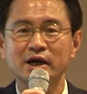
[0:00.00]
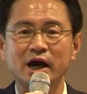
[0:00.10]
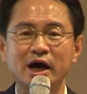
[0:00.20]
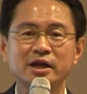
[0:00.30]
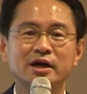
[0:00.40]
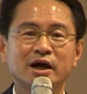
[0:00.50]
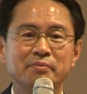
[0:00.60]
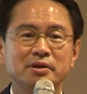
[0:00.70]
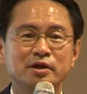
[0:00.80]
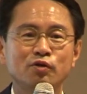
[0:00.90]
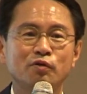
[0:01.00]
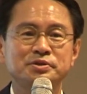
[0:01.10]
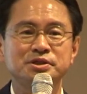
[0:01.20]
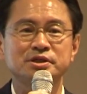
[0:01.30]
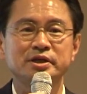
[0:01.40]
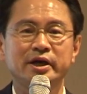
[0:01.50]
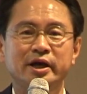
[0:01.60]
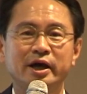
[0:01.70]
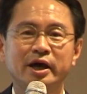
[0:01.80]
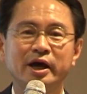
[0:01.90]
가능하면 7시
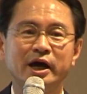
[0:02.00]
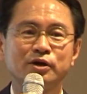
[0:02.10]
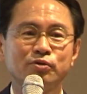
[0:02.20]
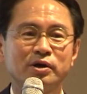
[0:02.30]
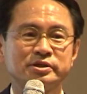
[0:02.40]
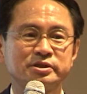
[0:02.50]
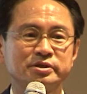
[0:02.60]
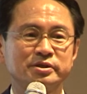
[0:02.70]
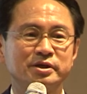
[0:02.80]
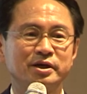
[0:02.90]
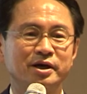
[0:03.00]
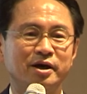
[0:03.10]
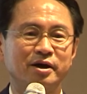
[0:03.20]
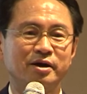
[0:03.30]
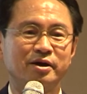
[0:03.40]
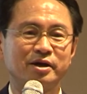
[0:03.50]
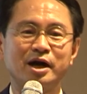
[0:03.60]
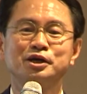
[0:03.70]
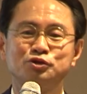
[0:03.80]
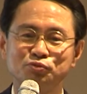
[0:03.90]
전에 학교 가서 어,
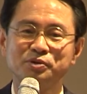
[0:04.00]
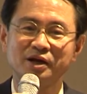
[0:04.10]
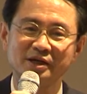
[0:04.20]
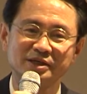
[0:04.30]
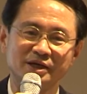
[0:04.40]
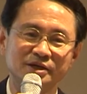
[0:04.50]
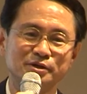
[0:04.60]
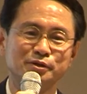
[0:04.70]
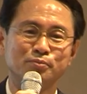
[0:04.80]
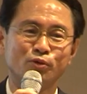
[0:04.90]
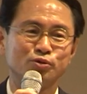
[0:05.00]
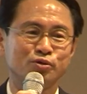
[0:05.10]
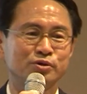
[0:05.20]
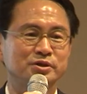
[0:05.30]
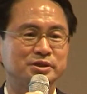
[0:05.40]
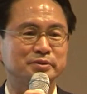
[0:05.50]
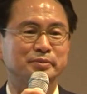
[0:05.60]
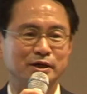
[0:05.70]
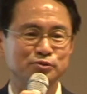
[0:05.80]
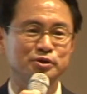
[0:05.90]
강의 준비를 하자 이런 모토를 지금
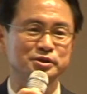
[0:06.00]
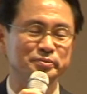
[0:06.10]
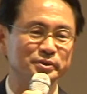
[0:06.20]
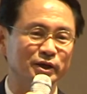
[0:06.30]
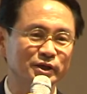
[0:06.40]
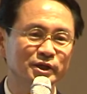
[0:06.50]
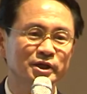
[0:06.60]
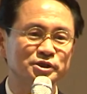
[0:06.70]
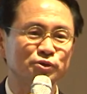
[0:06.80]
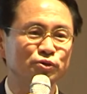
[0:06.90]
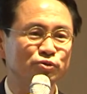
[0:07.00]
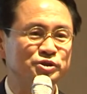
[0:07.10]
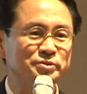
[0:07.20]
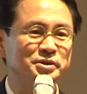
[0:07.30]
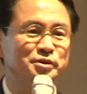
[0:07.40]
가지고 있습니다. 저도 60이